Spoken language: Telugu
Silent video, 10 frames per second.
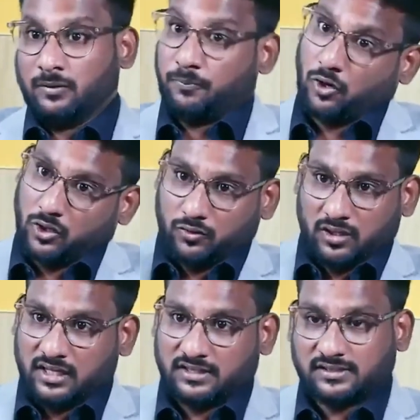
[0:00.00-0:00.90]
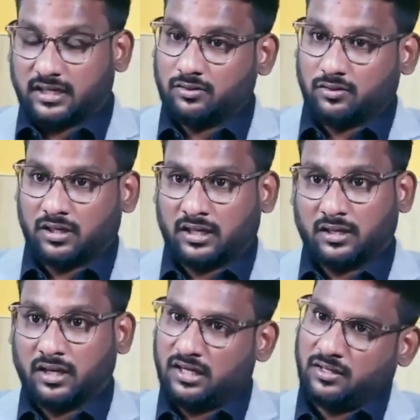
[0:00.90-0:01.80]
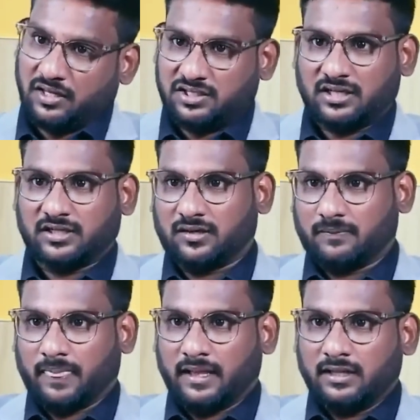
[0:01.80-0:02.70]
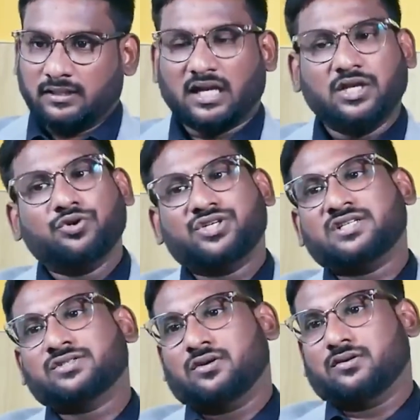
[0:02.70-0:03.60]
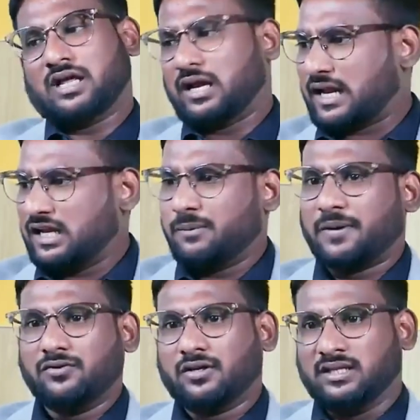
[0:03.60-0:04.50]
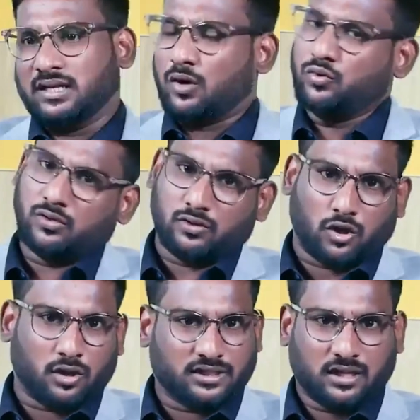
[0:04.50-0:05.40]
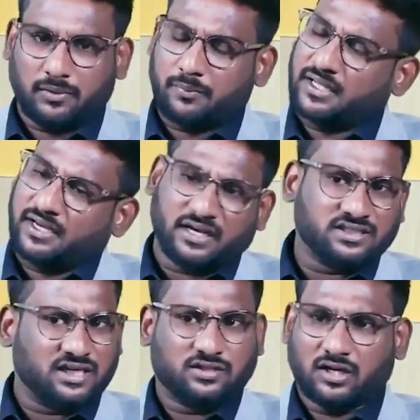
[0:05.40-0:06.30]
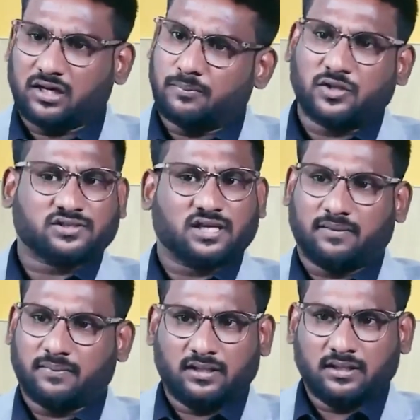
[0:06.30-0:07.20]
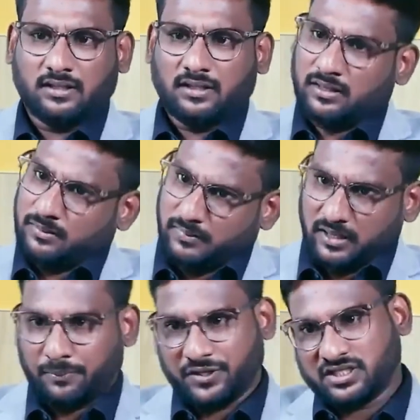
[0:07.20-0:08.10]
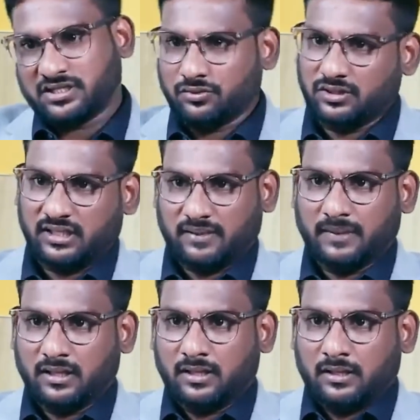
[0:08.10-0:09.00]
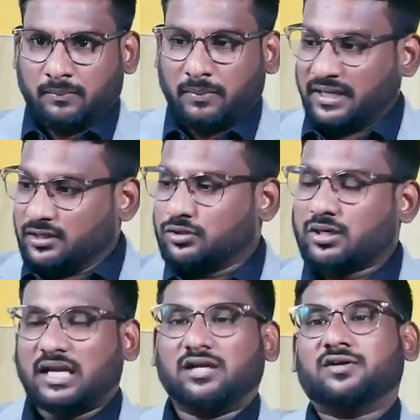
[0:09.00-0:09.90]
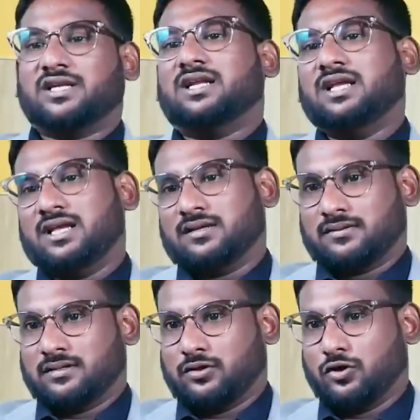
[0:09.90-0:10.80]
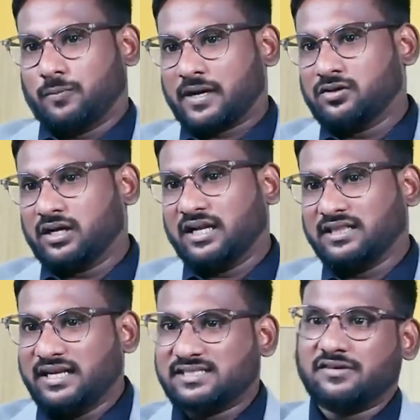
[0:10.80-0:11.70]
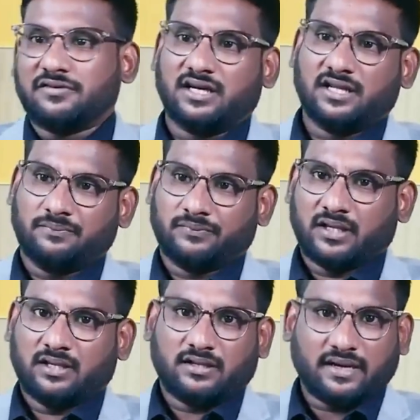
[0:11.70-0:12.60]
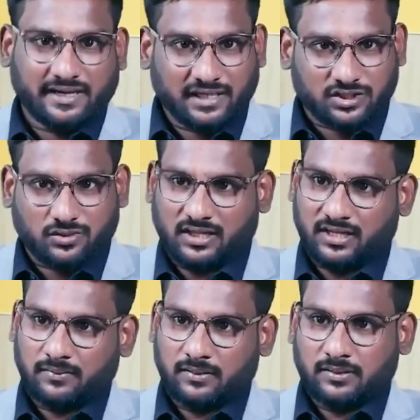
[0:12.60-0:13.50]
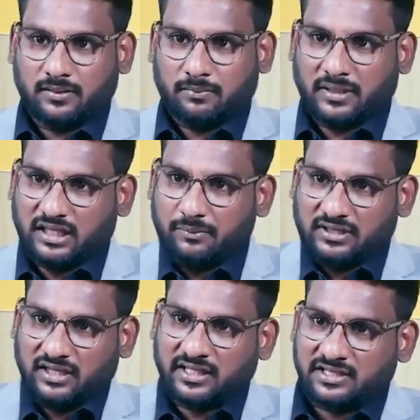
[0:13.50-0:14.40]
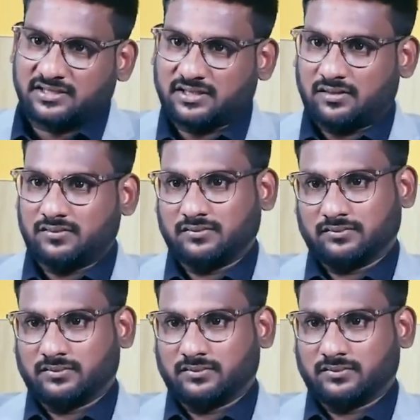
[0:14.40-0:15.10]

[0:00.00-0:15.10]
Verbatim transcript: నేను ప్లాట్ కొన్నా స్థలం కొన్నా ఏ నేను రిచ్ అంటారు దాన్ని యూజ్ చేసుకోరు అలా ఖాళీగా పడి ఉంటుంది అవును లాంగ్ టర్మ్లో మనకి రియల్ ఎస్టేట్ ద్వారా డబ్బులు వస్తాయి ఎప్రిషియేషన్ అవుతుంది బట్ ఎందుకు ఖాళీగా వదలాలి రోడ్డు పక్కన ఉన్నట్లయితే లీజ్కి ఇవ్వండి రెంట్కి ఇచ్చుకోండి మంత్లీ మంత్లీ తెచ్చిస్తారు